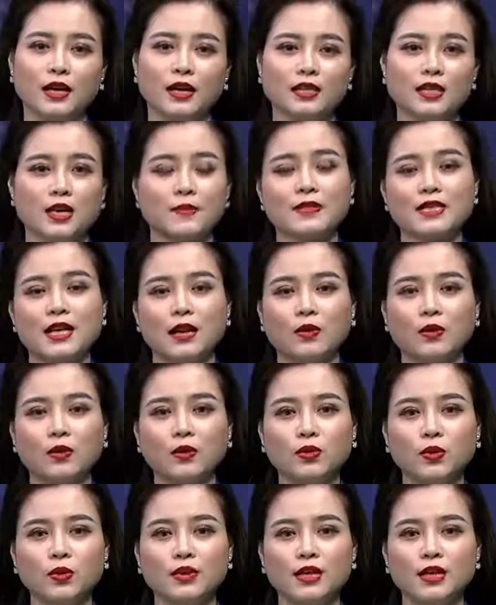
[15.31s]
trạm sạc ô
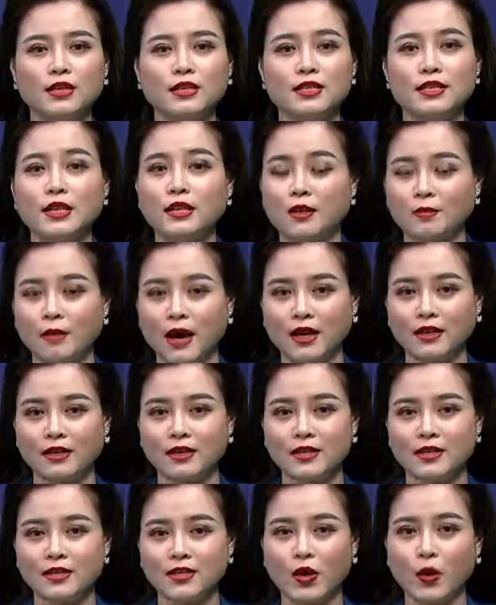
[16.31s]
tô điện trên địa bàn
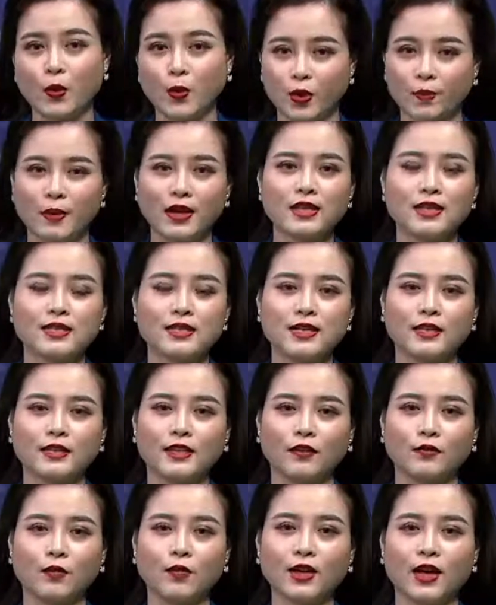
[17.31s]
do Ủy ban nhân dân
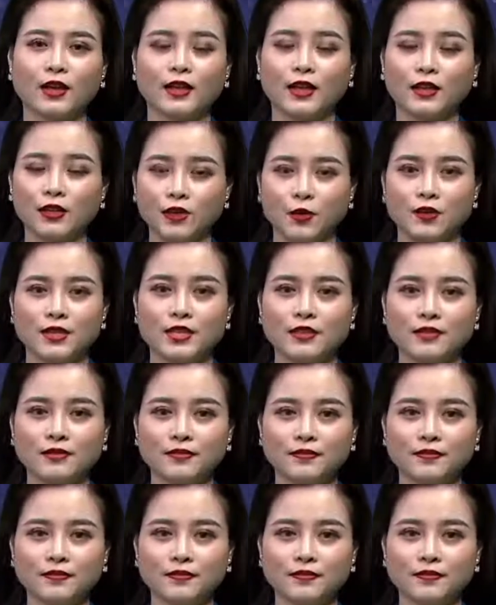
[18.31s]
thành phố Đà Nẵng tổ chức.